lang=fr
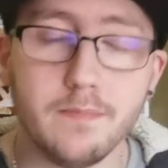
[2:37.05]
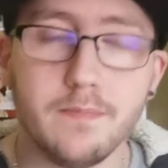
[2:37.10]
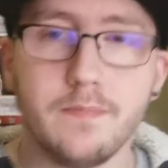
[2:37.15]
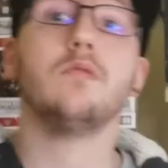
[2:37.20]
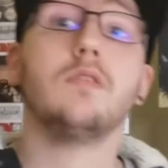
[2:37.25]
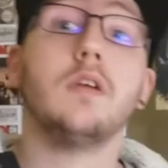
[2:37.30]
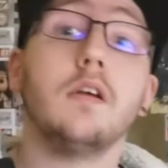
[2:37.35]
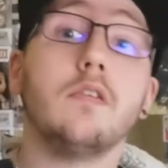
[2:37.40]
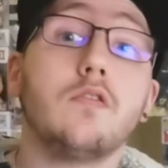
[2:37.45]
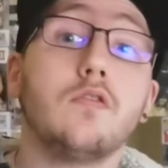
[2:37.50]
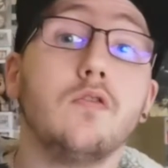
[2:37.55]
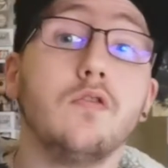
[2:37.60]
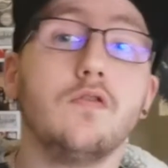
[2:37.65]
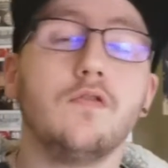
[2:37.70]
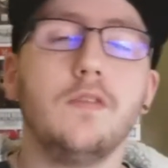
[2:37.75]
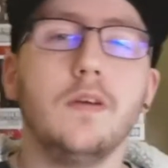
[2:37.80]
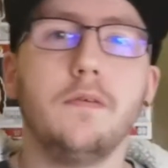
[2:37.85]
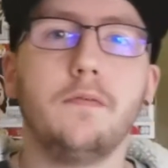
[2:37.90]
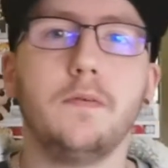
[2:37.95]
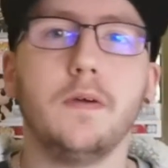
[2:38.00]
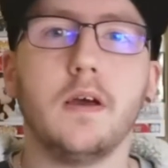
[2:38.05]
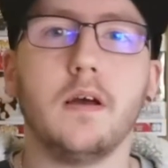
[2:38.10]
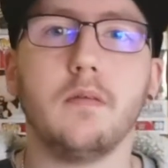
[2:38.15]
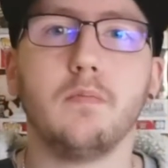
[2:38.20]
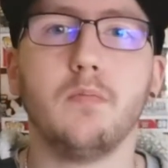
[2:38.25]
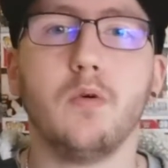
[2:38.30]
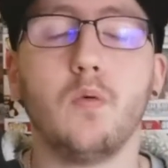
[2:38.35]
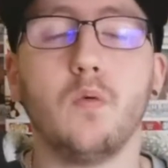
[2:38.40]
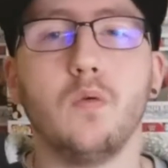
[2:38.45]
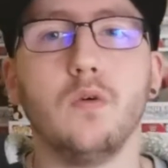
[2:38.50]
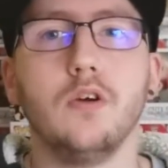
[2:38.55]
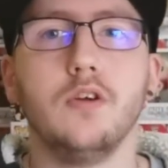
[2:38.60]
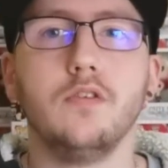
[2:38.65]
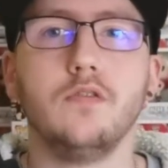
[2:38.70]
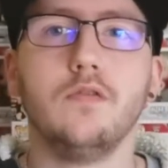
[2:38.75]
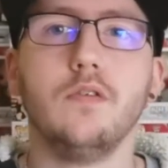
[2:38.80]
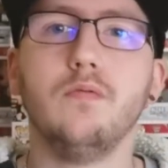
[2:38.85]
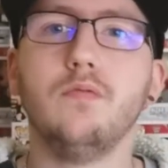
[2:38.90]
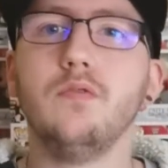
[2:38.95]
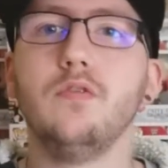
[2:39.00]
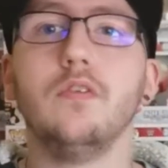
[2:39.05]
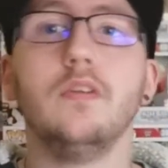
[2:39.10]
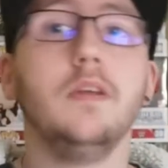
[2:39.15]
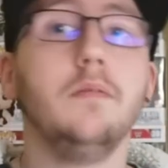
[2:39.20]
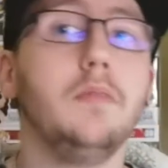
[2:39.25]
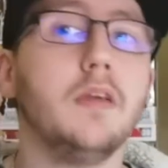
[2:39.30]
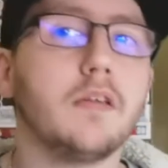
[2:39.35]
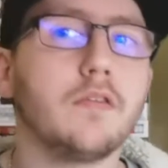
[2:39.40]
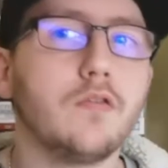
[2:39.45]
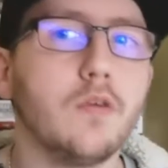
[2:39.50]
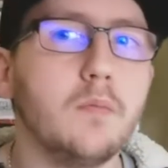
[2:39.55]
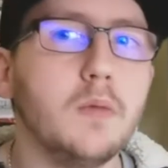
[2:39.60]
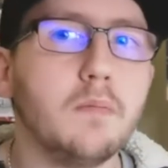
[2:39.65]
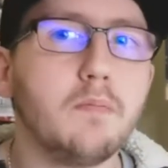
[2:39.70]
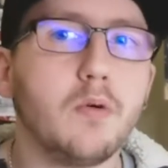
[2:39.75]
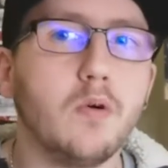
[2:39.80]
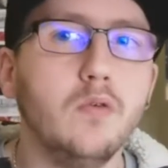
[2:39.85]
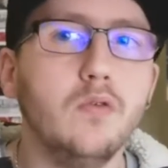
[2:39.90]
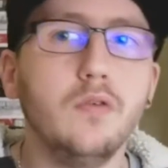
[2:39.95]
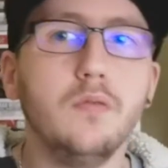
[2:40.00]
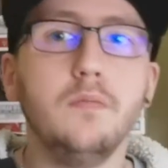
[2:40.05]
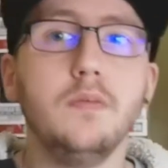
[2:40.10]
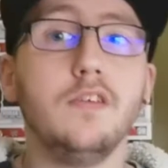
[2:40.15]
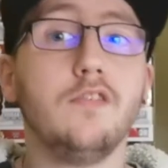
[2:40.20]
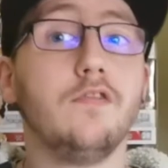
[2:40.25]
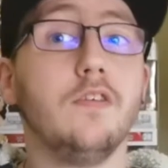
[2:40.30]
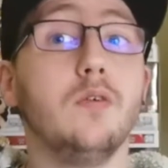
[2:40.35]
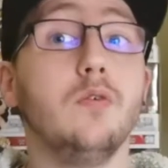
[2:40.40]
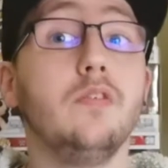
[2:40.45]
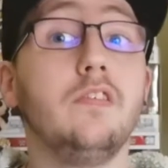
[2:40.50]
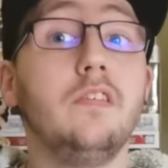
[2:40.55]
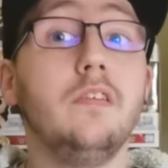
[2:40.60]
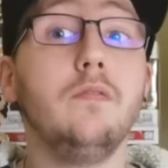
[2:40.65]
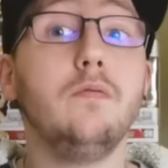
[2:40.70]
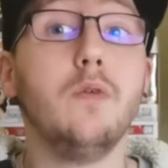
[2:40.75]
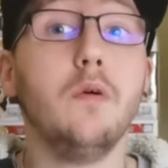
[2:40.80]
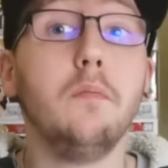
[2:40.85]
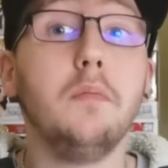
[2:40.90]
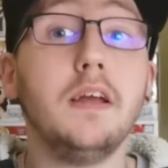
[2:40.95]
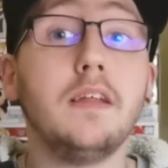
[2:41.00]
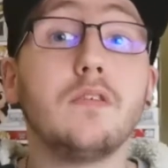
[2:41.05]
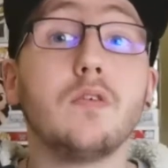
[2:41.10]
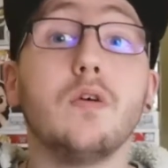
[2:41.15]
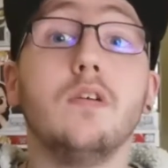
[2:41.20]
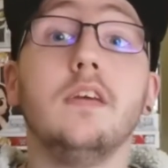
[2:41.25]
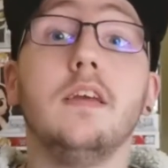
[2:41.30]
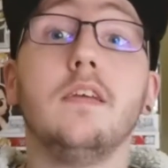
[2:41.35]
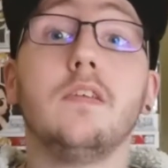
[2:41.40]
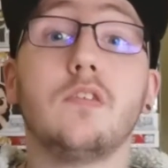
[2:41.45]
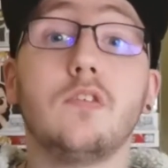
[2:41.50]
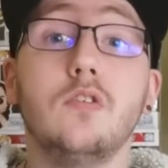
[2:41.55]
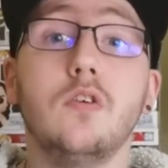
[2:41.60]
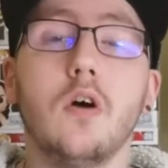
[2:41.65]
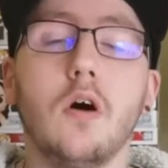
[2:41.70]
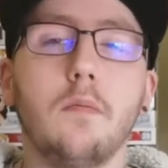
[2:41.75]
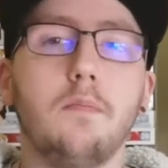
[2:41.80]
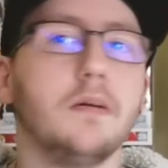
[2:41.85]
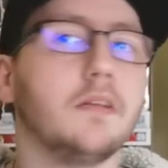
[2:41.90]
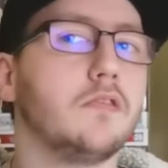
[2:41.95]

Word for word: Et donc à ce que je vais faire, bon, je vais vous donner bien sûr mes pronos, mais je vais aussi vous mettre les scores.